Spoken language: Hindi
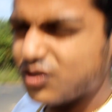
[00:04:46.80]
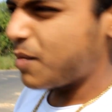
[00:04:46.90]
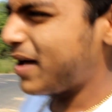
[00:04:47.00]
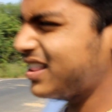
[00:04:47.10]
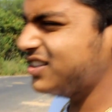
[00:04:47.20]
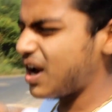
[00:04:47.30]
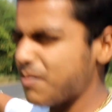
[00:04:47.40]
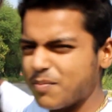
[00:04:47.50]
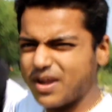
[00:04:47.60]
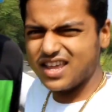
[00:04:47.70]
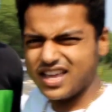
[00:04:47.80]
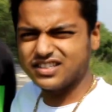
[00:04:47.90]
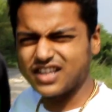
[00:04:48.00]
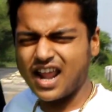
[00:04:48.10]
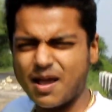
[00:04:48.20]
तो हमारा तीसरा मेंबर है ये
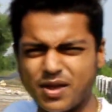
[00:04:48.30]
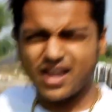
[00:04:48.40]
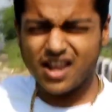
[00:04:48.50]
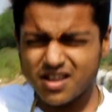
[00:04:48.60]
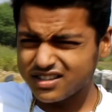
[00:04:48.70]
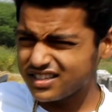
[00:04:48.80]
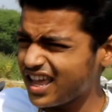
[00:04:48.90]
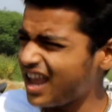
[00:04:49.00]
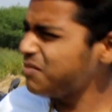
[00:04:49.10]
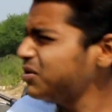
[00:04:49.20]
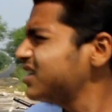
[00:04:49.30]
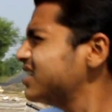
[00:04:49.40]
इसका नाम है क्या नाम